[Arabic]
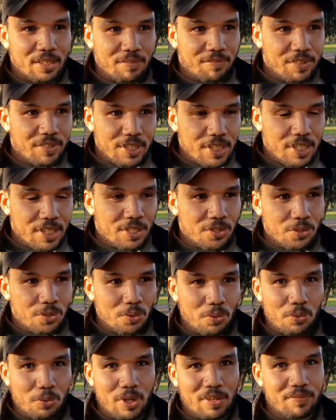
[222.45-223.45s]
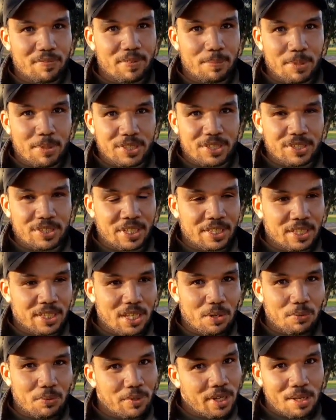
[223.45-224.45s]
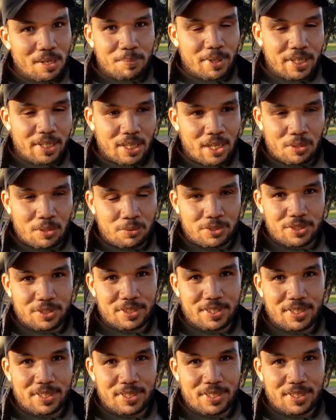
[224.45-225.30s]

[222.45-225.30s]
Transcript: فين ينعسوا ولا فين باش يتغطاو راه ما يلقاوش